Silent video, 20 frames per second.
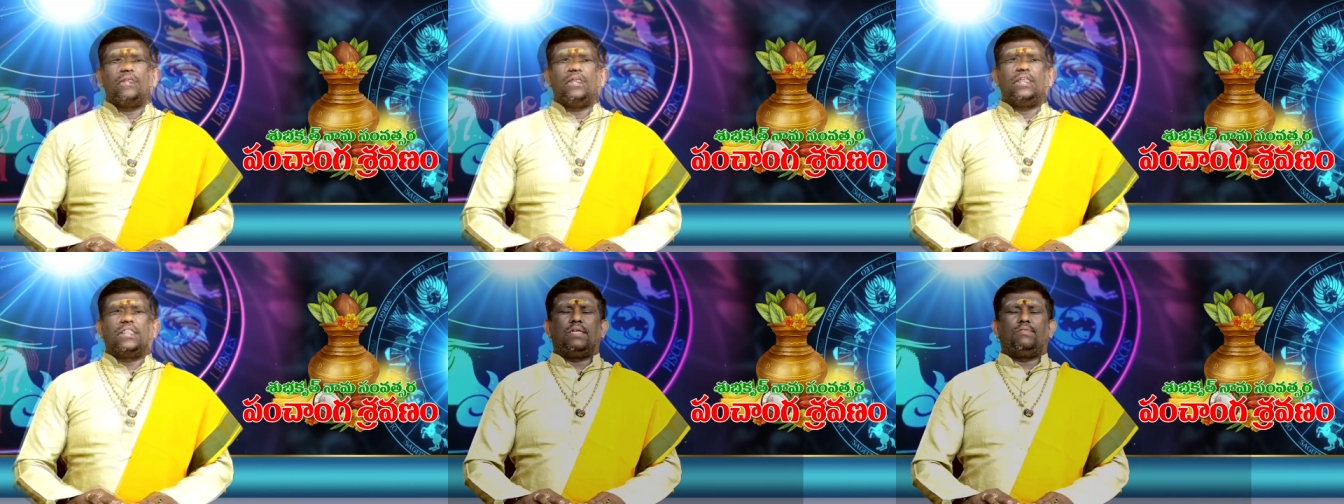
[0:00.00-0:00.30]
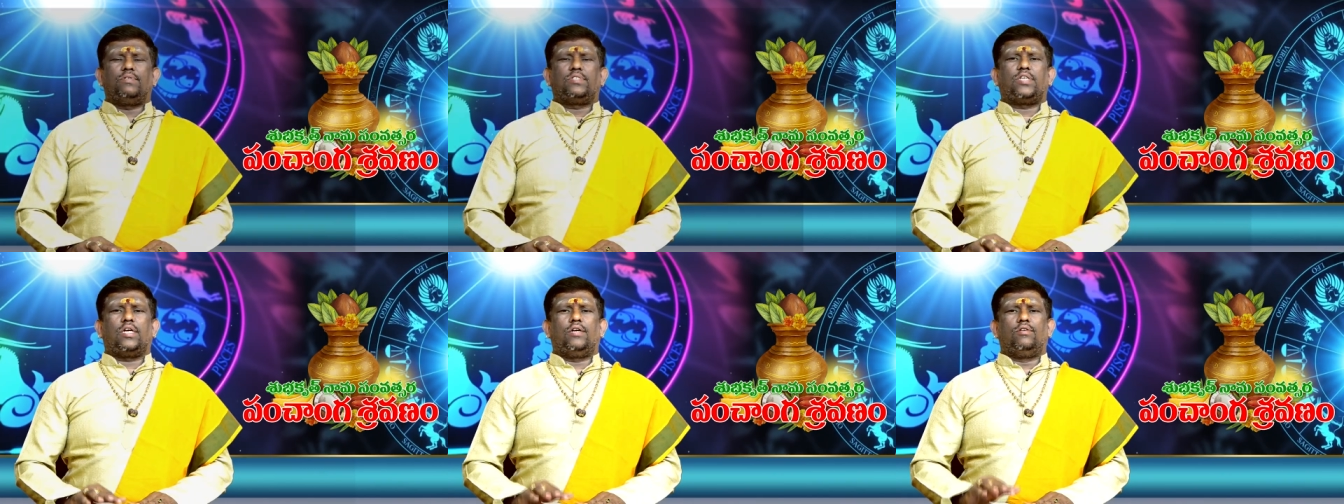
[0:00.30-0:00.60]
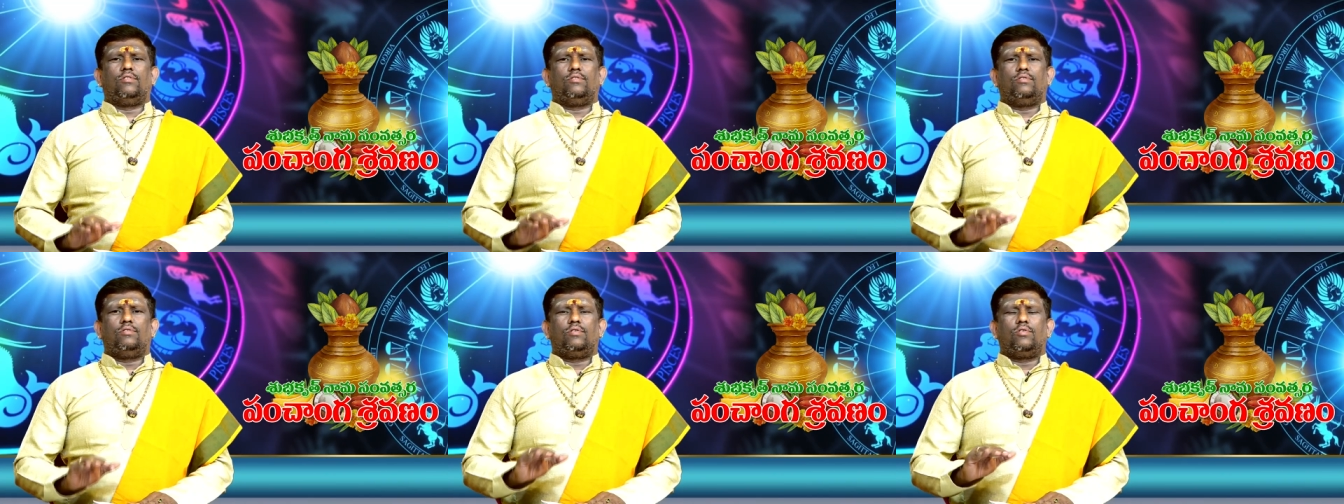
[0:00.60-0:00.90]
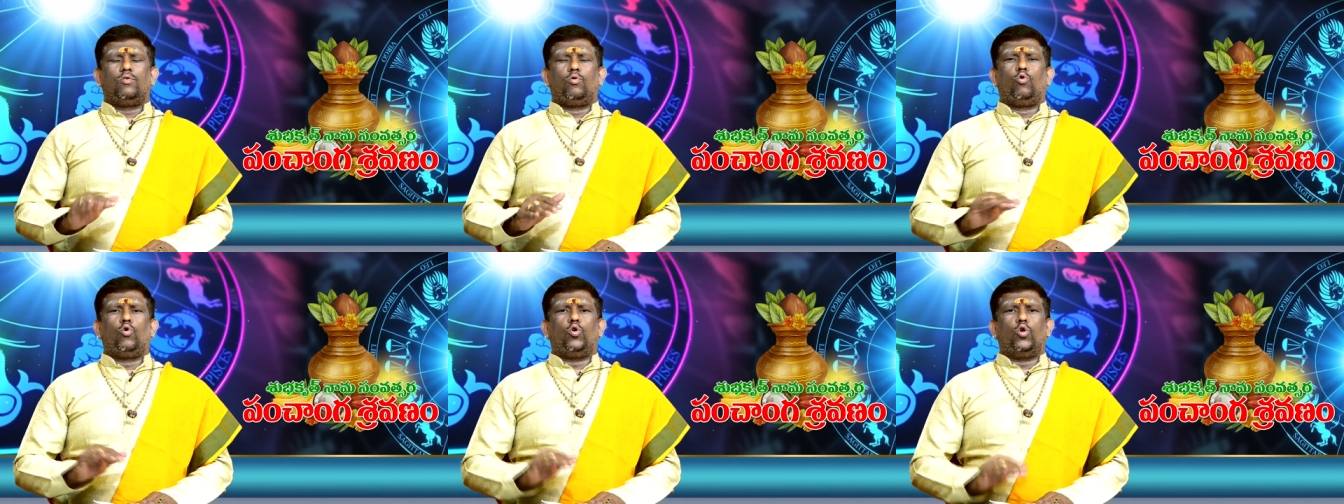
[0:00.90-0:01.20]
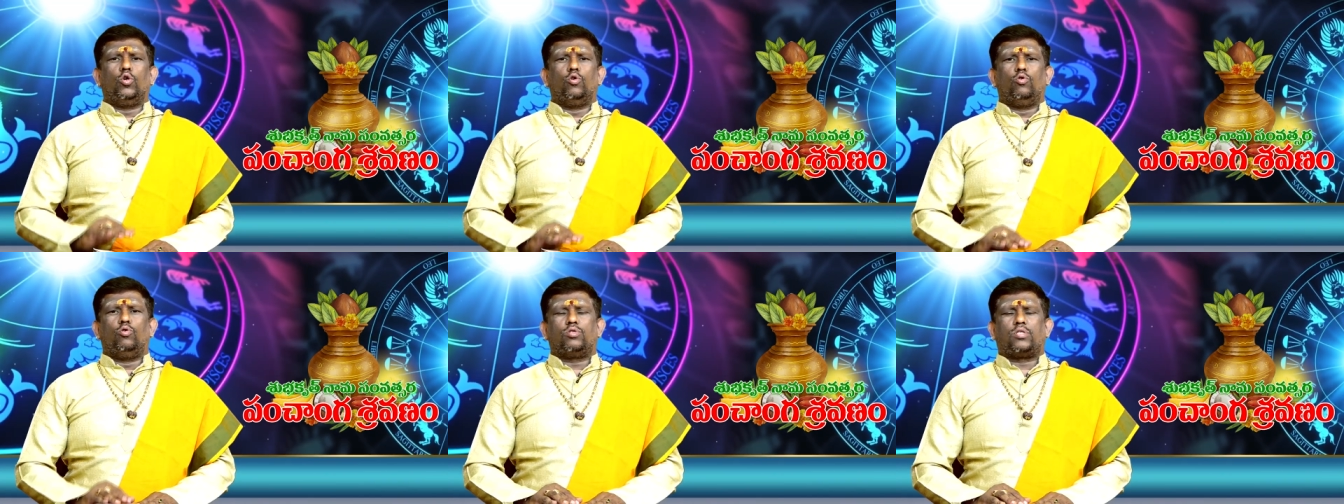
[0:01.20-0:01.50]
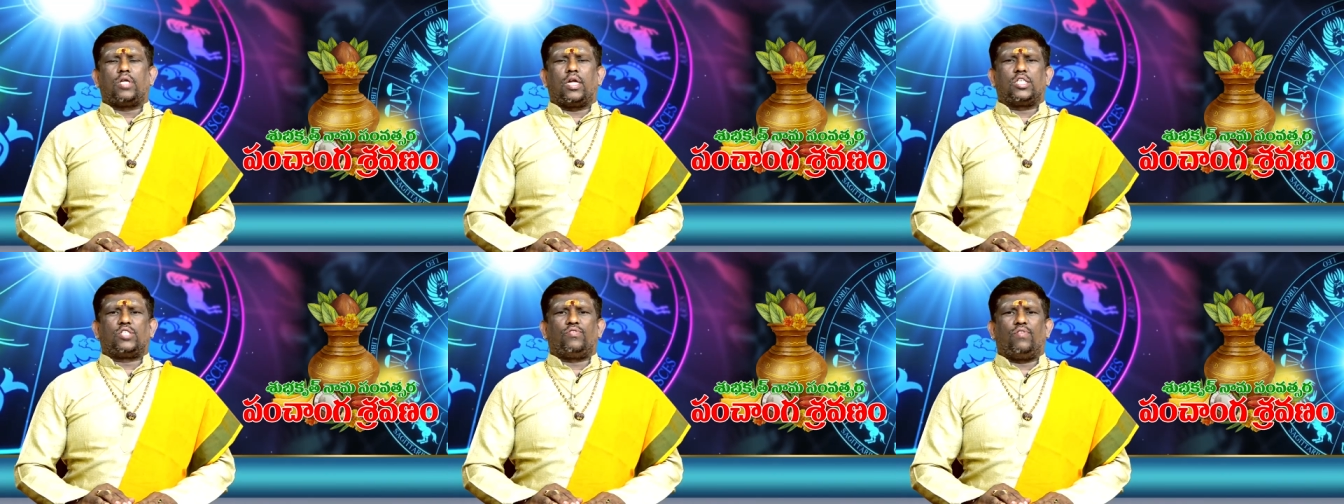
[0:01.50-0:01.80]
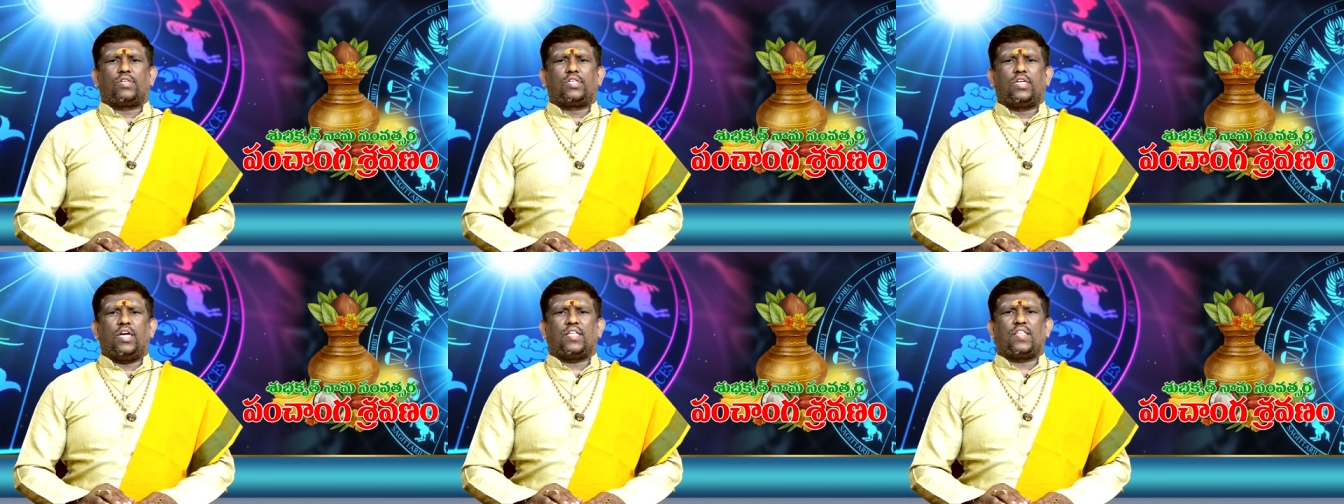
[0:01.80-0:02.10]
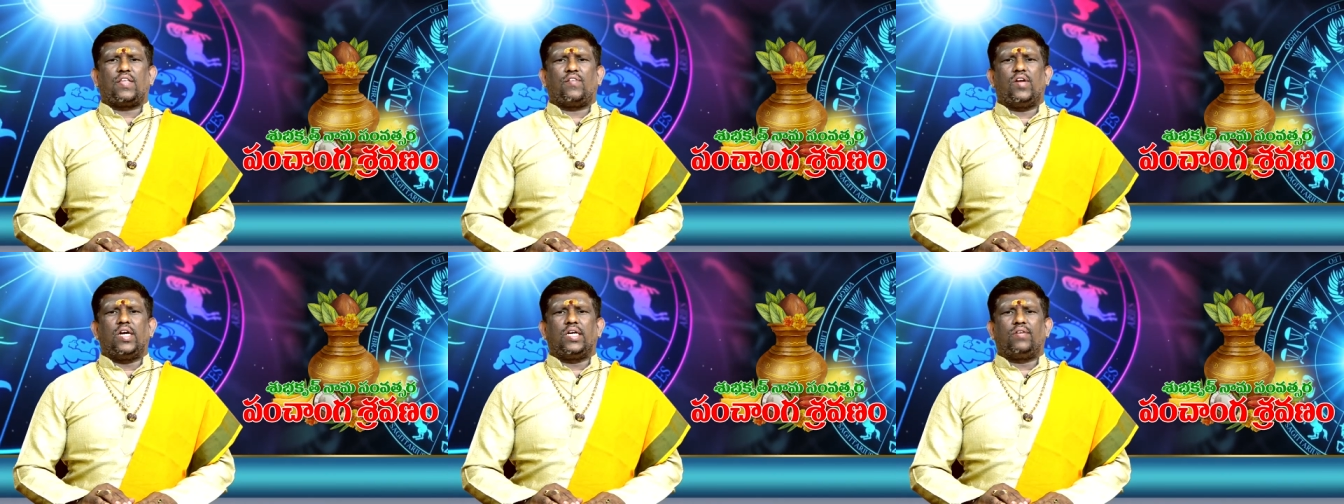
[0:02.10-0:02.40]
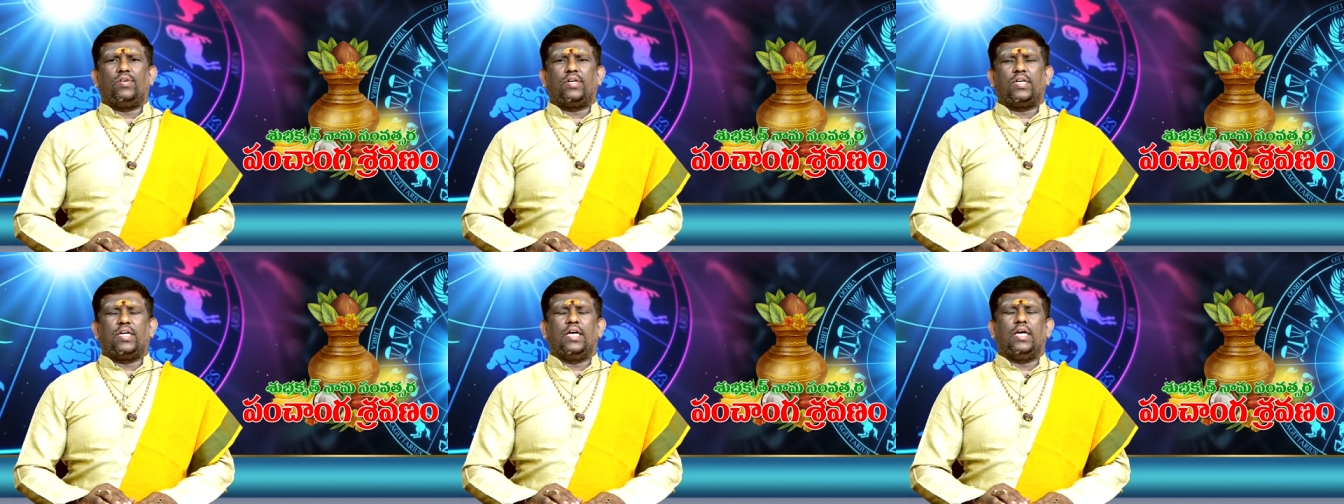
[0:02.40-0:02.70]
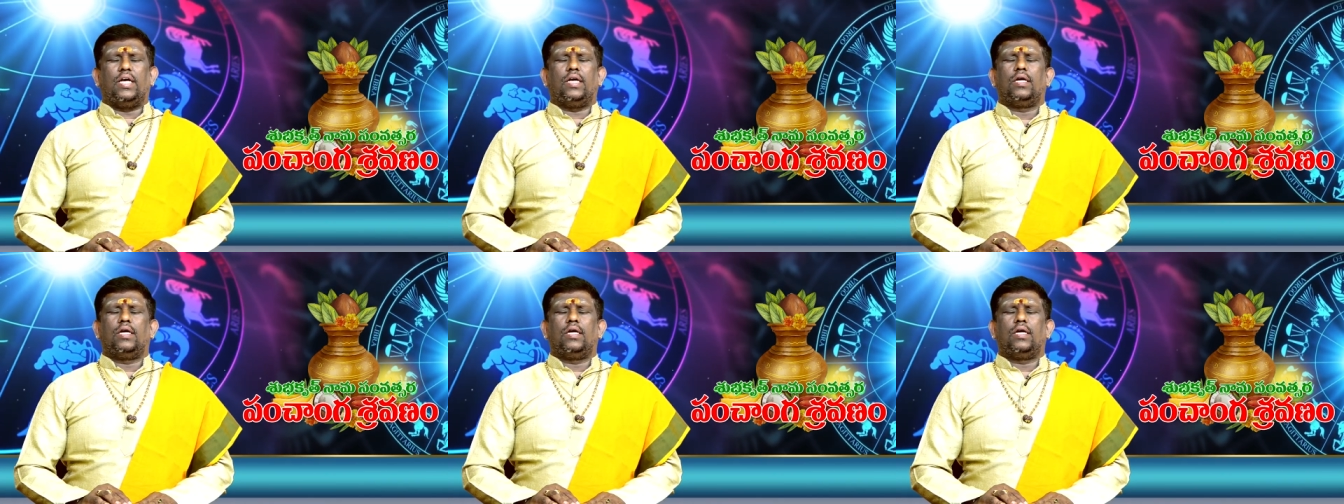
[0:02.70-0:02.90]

ఈ సంవత్సరం గురుడు తన స్వక్షేత్రమైనటువంటి